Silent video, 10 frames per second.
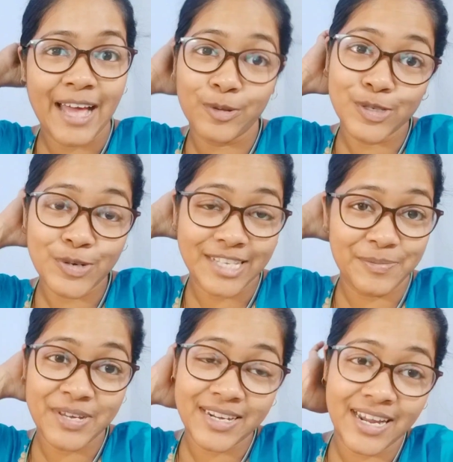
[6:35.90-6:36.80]
এত কিছু
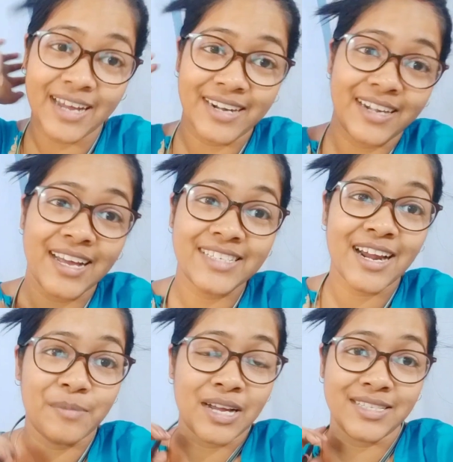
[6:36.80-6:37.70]
রেসিপির রান্না আছে
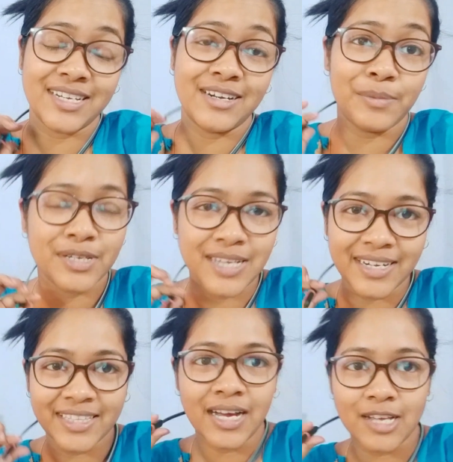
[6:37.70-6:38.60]
আর আমার আজকের আবার
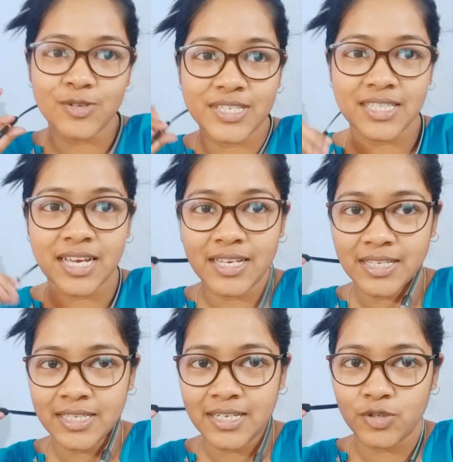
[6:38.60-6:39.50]
সানডেতে কাজও আছে তাই
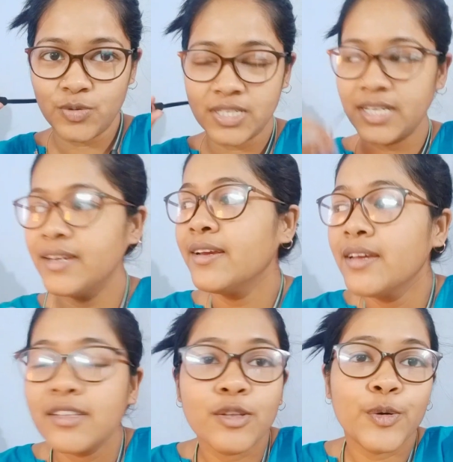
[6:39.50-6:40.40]
এই যে এটা ঝুলছে
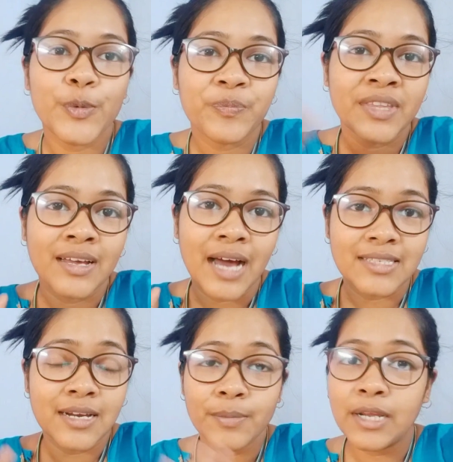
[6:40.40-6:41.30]
তো
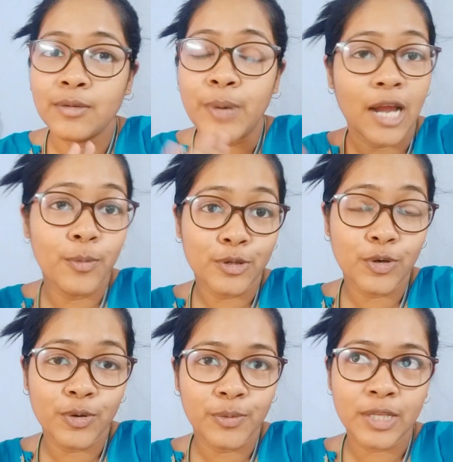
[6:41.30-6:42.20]
আজকের মানে ভালো মতো
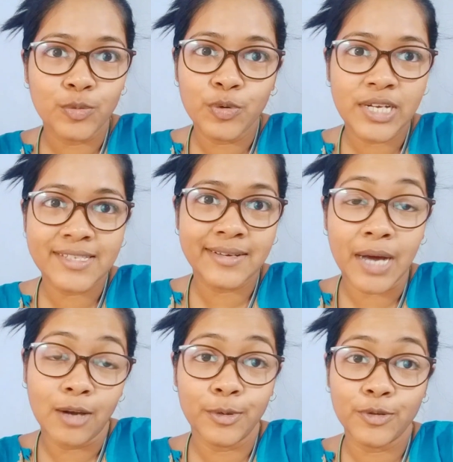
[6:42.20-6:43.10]
মানে দুপুরটা যে
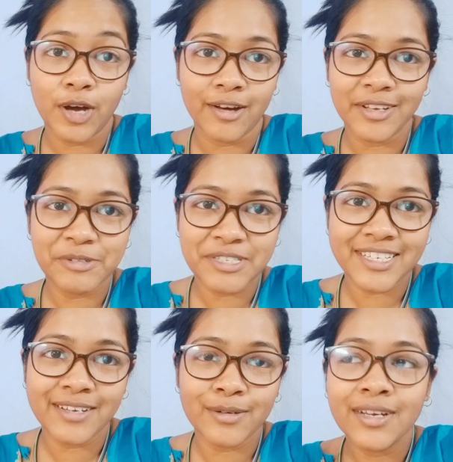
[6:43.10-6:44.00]
ভালো মতো খাওয়া দাওয়া
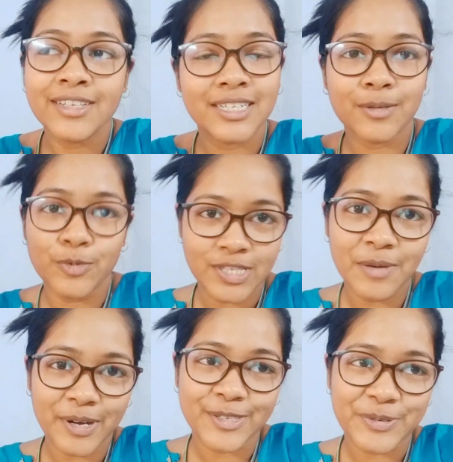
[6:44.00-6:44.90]
হচ্ছে সেটা
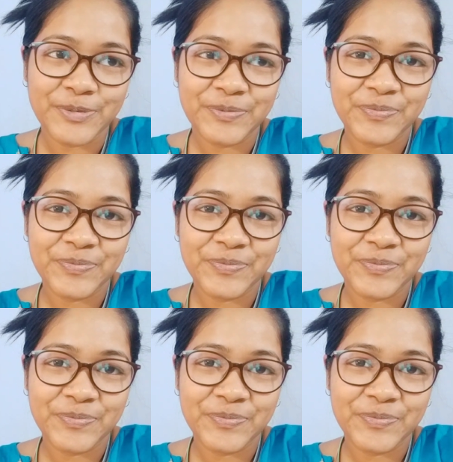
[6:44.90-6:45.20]
বুঝতেই পারছো